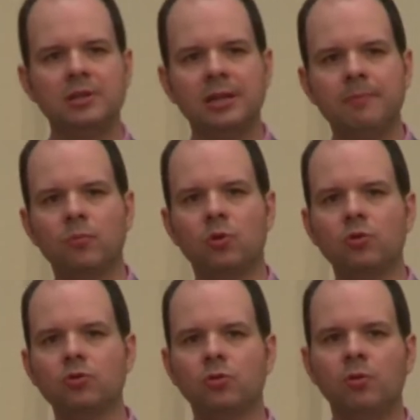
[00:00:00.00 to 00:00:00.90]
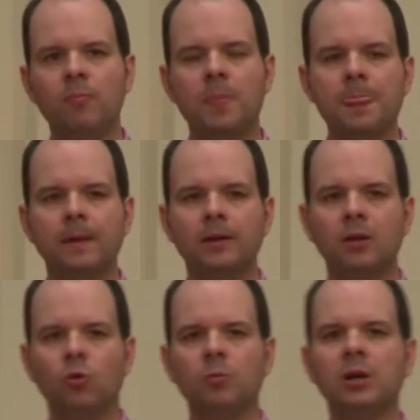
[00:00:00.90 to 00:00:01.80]
Themen rund um
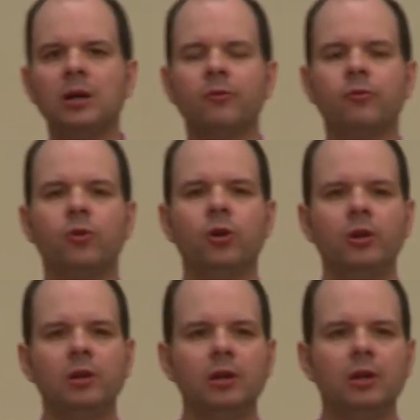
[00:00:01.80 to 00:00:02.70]
den Umgang von äh,